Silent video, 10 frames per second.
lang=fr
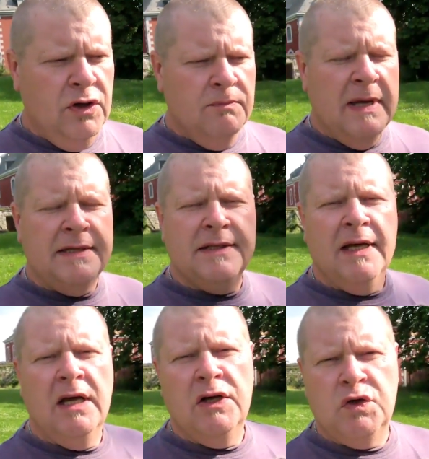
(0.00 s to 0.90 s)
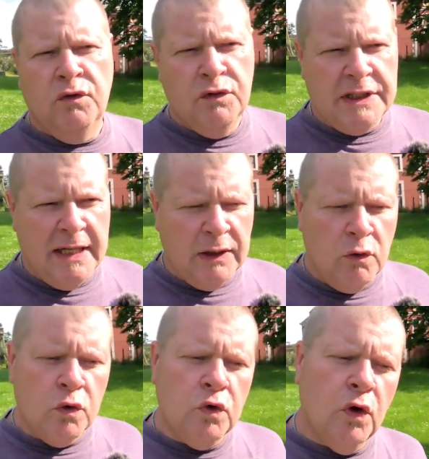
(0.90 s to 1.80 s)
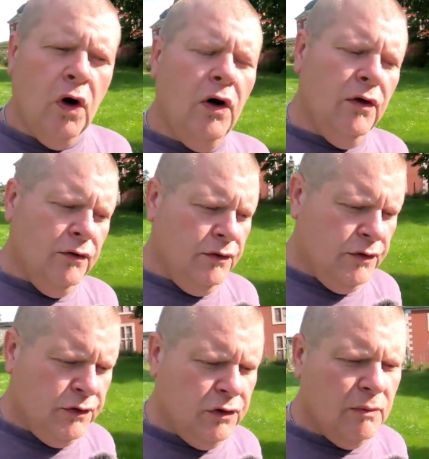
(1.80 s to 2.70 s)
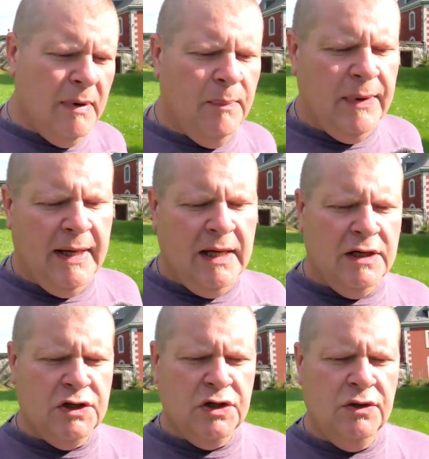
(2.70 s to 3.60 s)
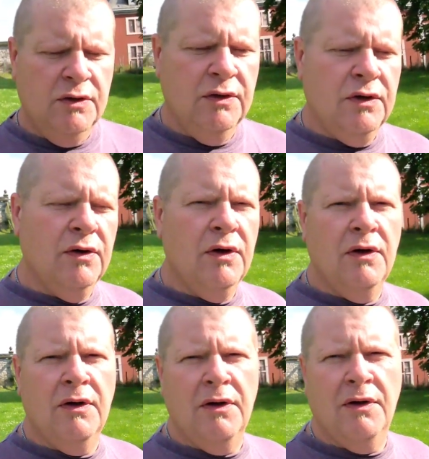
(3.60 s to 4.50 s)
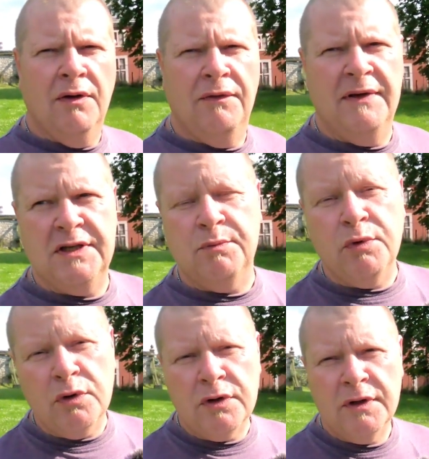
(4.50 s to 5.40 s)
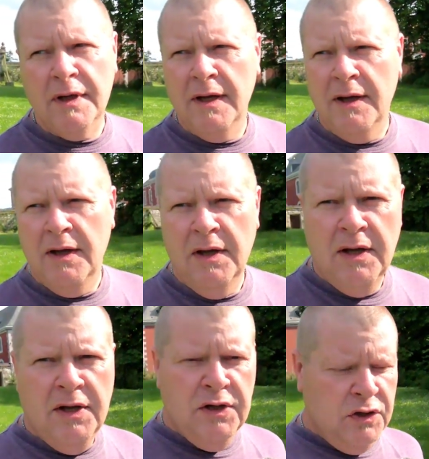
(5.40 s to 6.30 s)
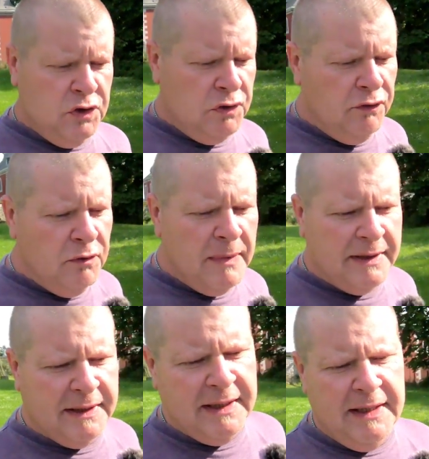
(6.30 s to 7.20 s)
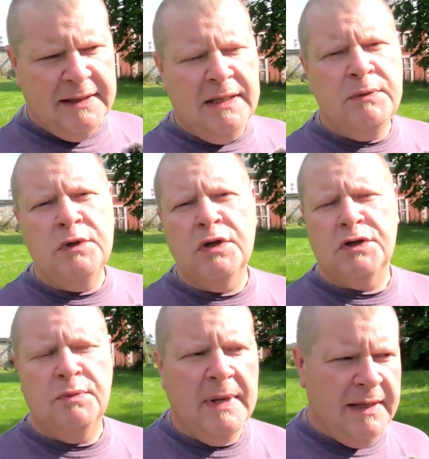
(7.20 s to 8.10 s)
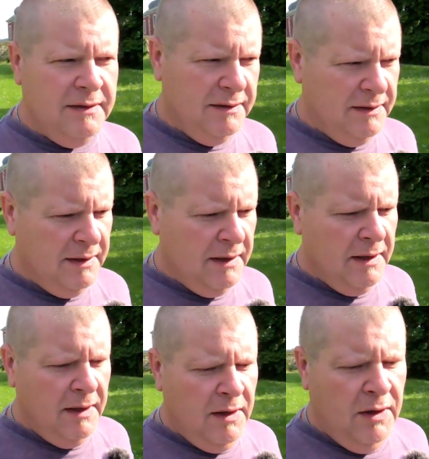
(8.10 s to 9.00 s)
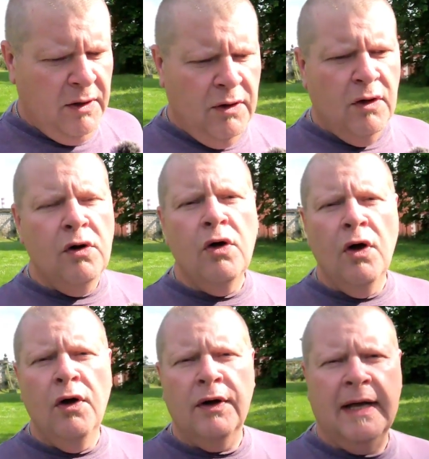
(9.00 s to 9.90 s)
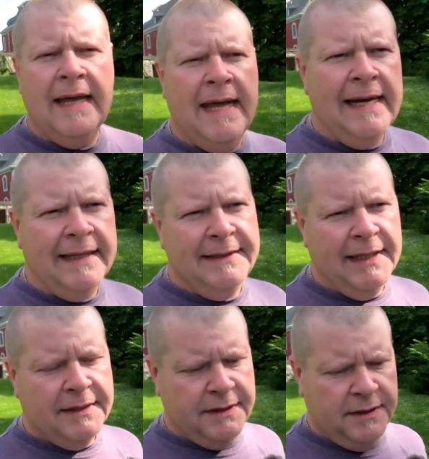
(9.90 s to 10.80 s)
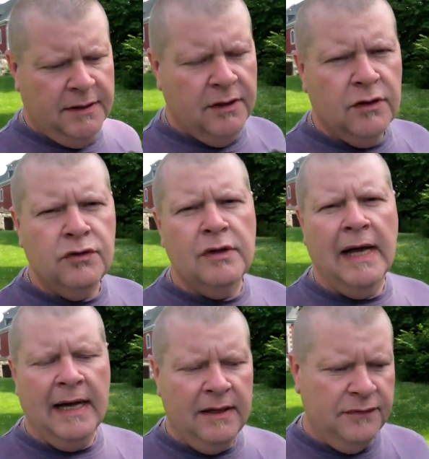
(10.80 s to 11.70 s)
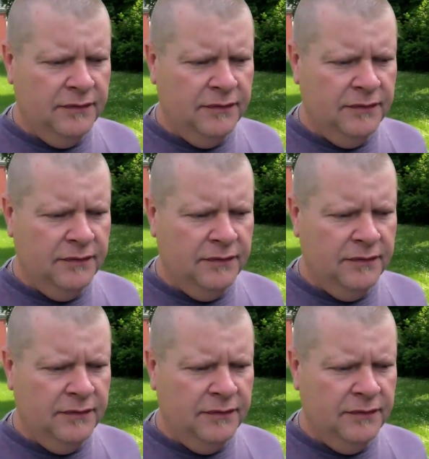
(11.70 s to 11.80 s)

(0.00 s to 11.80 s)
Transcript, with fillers: mais ça, je vous tiendrai au courant sur ma page Facebook. Je vous mettrai début de semaine l'heure et la date du live.